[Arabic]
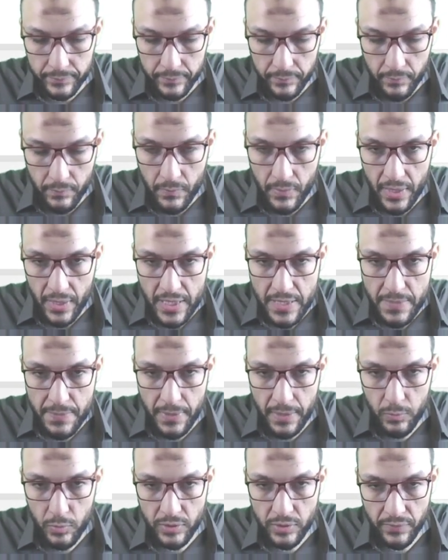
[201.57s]
اسماء
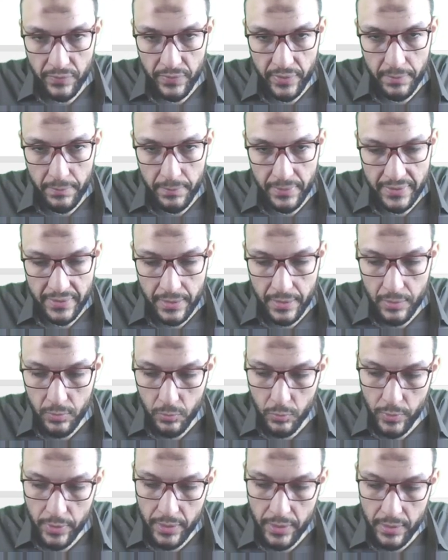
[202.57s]
الموظفين مثلا
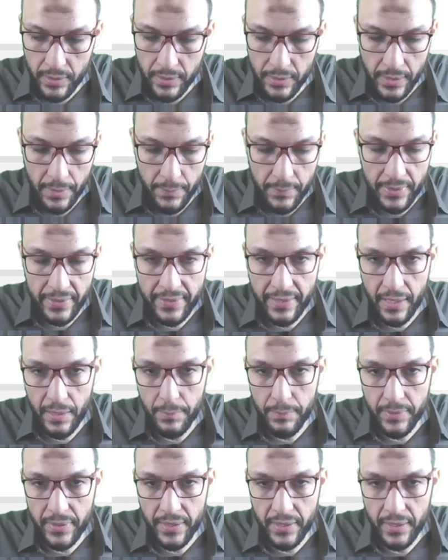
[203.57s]
واعمل تاب
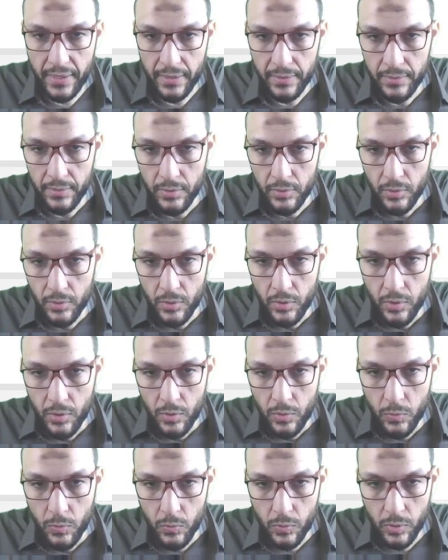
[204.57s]
كده
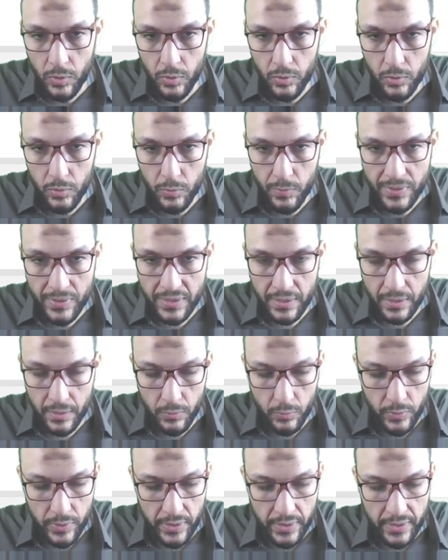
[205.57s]
واقول له مثلا
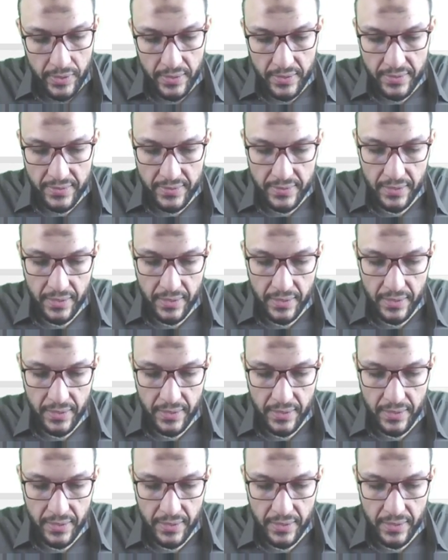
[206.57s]
والسالري